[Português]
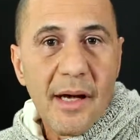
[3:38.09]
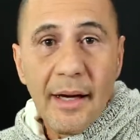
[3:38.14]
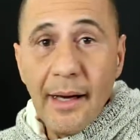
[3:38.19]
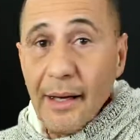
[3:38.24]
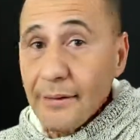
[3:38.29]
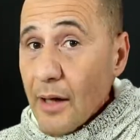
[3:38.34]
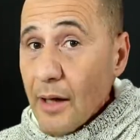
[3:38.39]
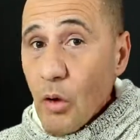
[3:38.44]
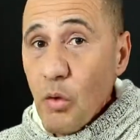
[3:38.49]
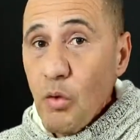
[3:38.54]

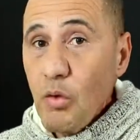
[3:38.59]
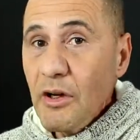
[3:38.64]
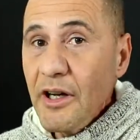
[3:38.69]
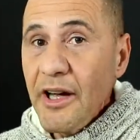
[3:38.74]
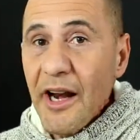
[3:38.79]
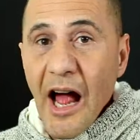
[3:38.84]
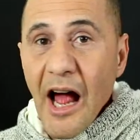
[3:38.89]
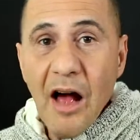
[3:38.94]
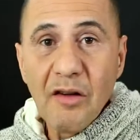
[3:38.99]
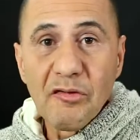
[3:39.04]
Cada um
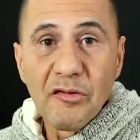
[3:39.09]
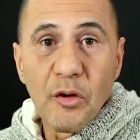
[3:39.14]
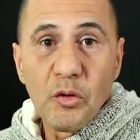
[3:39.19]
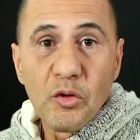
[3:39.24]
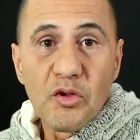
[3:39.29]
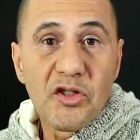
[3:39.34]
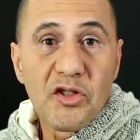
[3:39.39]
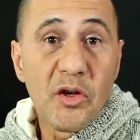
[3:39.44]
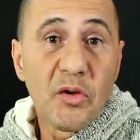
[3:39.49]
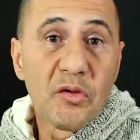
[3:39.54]
grava
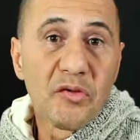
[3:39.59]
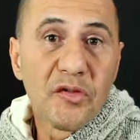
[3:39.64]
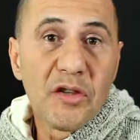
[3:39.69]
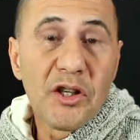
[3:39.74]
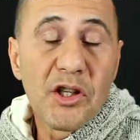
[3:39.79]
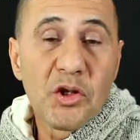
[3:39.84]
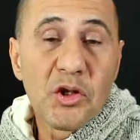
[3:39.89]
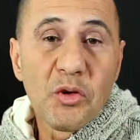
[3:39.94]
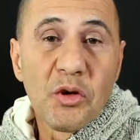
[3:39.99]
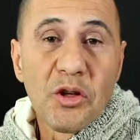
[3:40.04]
o seu
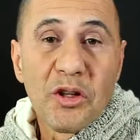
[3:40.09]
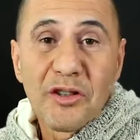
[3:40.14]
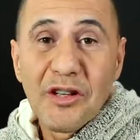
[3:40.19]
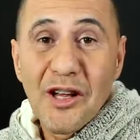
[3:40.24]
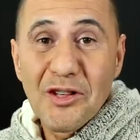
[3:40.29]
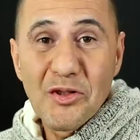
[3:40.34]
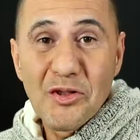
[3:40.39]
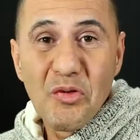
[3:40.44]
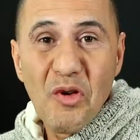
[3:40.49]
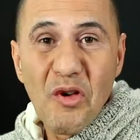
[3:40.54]
vídeo
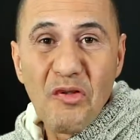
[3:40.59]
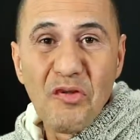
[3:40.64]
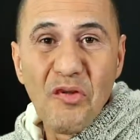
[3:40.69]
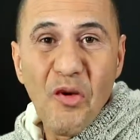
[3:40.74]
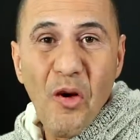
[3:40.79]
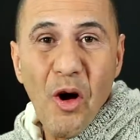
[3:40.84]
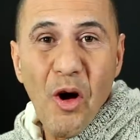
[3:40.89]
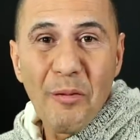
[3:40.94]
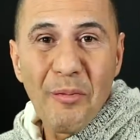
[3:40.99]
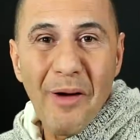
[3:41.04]
da sua
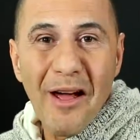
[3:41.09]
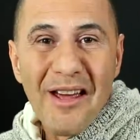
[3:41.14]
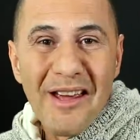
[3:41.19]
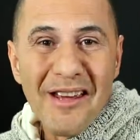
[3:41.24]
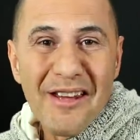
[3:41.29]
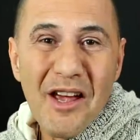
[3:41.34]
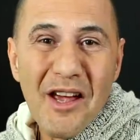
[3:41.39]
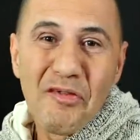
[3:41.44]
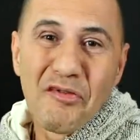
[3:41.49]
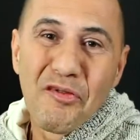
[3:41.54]
forma
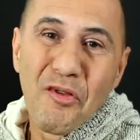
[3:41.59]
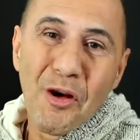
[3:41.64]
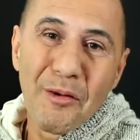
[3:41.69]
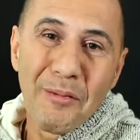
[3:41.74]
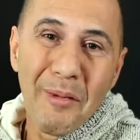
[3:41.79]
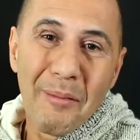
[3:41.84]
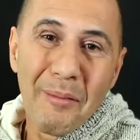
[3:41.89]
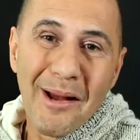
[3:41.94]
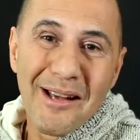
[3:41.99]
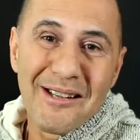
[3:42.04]
e a
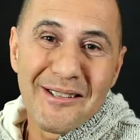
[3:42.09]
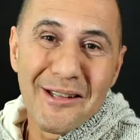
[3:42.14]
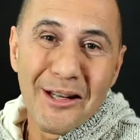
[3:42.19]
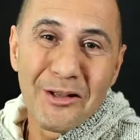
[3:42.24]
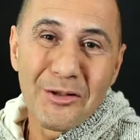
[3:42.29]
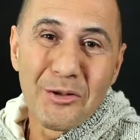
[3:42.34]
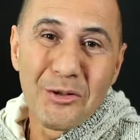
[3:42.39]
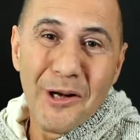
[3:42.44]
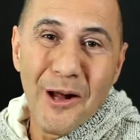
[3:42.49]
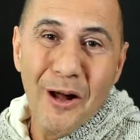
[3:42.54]
forma mais
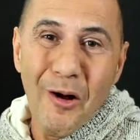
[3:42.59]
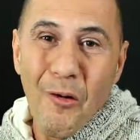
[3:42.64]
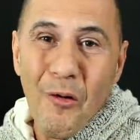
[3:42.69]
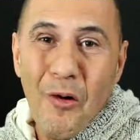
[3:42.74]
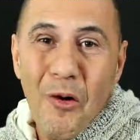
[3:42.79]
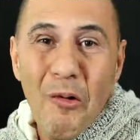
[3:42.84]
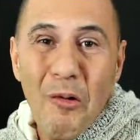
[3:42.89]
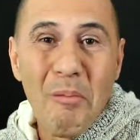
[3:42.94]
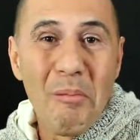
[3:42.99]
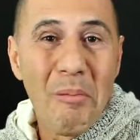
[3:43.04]

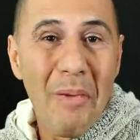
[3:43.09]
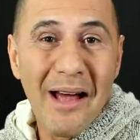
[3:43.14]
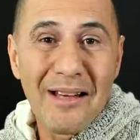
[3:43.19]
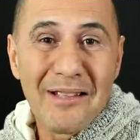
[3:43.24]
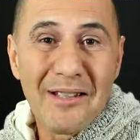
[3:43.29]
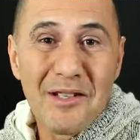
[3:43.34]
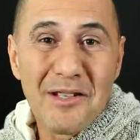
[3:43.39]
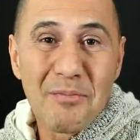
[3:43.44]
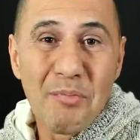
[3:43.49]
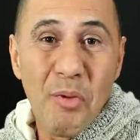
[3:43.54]
natural,
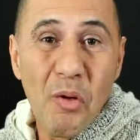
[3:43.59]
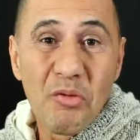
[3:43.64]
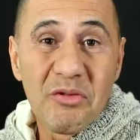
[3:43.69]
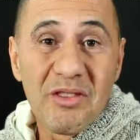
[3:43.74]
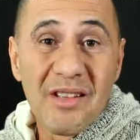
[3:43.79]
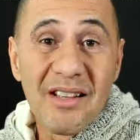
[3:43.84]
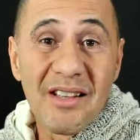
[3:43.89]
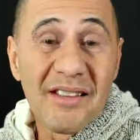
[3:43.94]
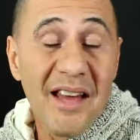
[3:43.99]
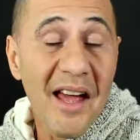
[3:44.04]
mais
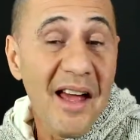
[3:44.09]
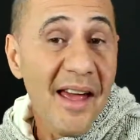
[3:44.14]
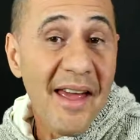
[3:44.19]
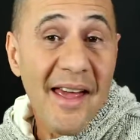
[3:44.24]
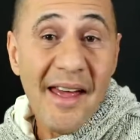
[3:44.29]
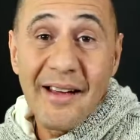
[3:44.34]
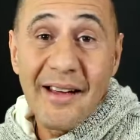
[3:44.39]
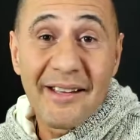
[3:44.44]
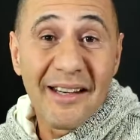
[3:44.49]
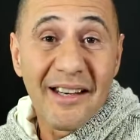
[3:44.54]
espontânea
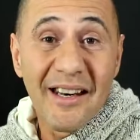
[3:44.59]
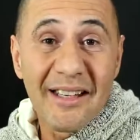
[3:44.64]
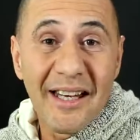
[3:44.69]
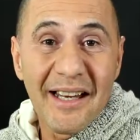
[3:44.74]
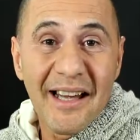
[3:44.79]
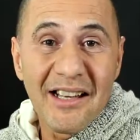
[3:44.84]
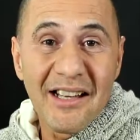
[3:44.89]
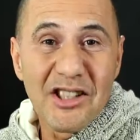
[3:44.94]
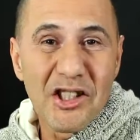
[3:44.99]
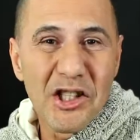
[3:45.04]
é aquela que
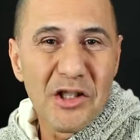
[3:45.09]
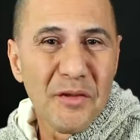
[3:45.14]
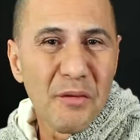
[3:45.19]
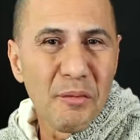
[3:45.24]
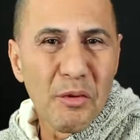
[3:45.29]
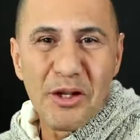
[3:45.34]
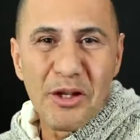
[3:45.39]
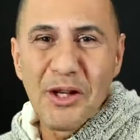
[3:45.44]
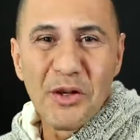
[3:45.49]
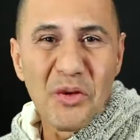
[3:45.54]
cativa,
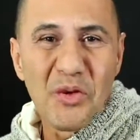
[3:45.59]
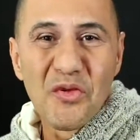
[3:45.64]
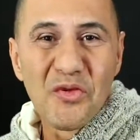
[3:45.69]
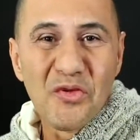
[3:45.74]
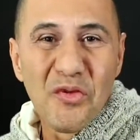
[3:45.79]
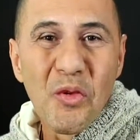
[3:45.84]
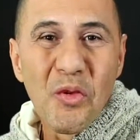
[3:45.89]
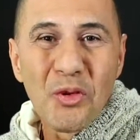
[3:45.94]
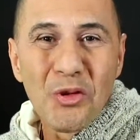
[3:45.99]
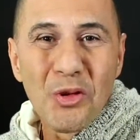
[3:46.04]
porque no
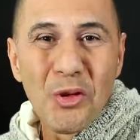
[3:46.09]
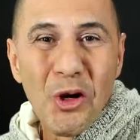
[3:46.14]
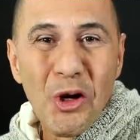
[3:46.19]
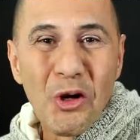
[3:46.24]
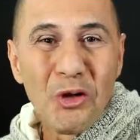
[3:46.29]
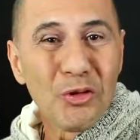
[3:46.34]
fundo